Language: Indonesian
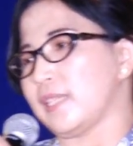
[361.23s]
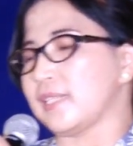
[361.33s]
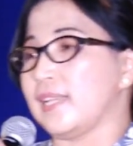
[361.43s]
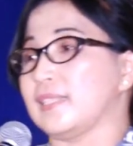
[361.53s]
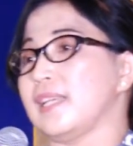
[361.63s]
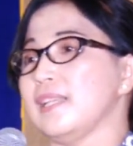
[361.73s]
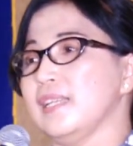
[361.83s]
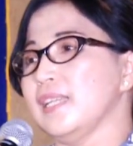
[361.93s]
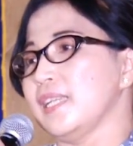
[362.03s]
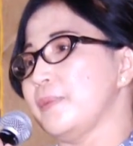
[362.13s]
Ternyata
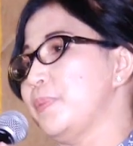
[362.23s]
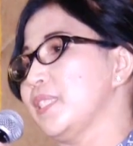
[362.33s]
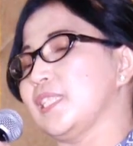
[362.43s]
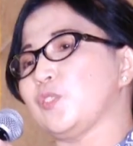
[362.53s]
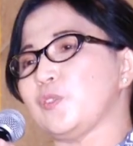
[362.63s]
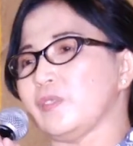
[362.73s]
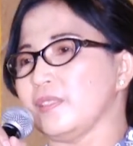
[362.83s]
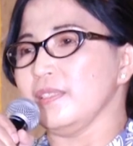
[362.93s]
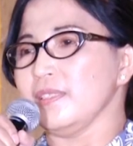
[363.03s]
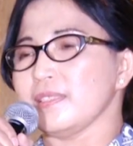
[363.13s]
iblis itu
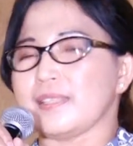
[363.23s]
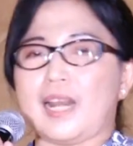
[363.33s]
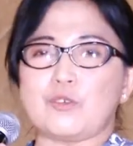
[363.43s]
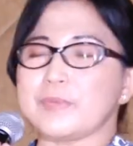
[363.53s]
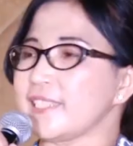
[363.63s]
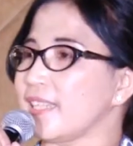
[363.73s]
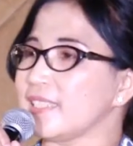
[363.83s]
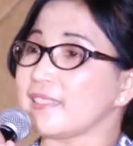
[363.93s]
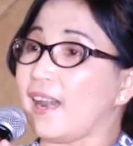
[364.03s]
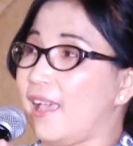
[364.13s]
selalu
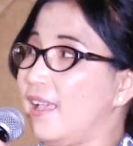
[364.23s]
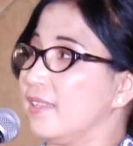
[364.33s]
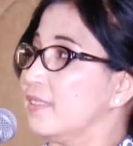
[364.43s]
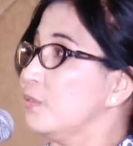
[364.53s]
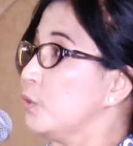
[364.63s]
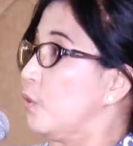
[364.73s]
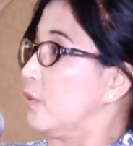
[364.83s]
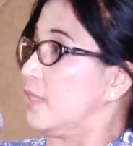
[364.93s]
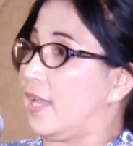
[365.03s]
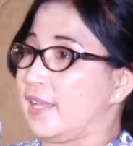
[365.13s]
mencari celah untuk
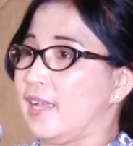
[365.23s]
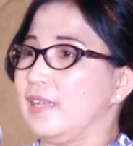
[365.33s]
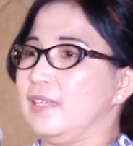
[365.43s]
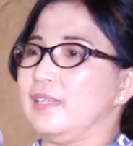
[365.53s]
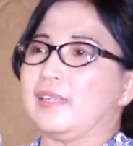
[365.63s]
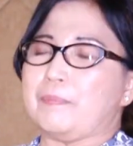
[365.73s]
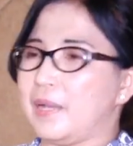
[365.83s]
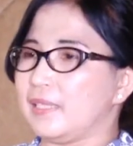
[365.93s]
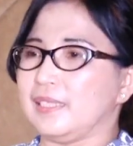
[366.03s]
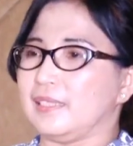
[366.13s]
saya
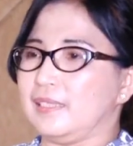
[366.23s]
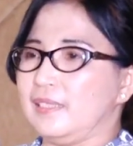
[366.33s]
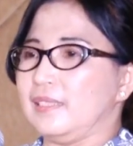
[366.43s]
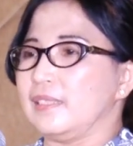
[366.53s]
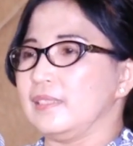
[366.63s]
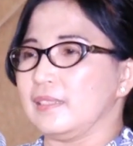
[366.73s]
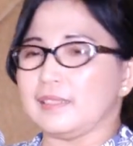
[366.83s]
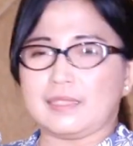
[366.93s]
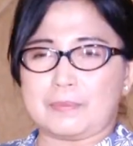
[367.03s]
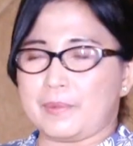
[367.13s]
kembali
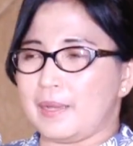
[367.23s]
uh,